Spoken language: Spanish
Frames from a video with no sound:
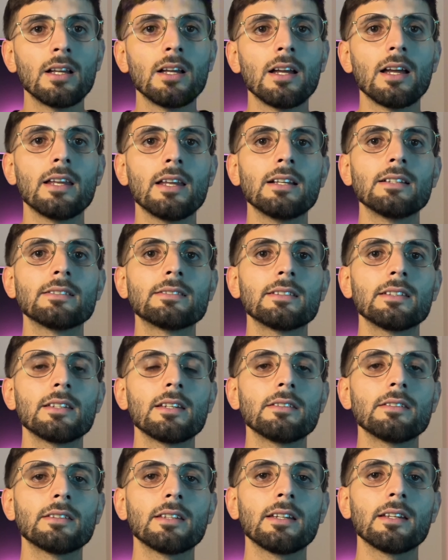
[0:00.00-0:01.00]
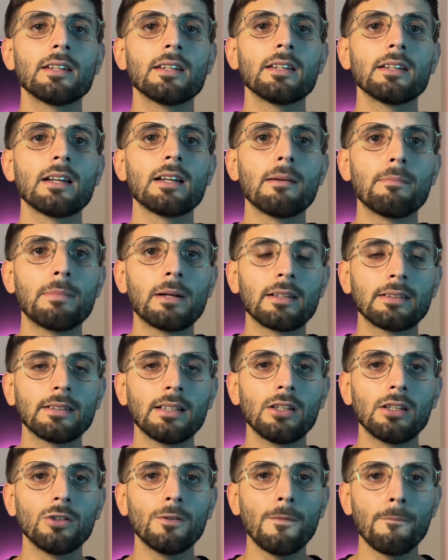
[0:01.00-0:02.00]
En el siguiente
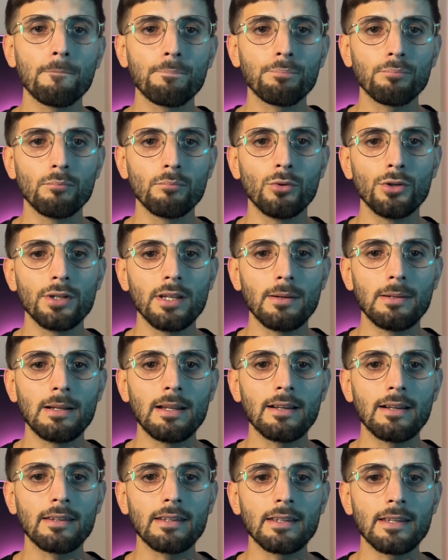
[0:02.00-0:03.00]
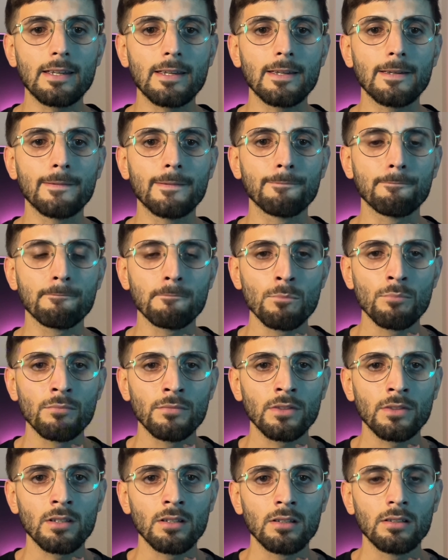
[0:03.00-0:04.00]
apartado voy a hablar de,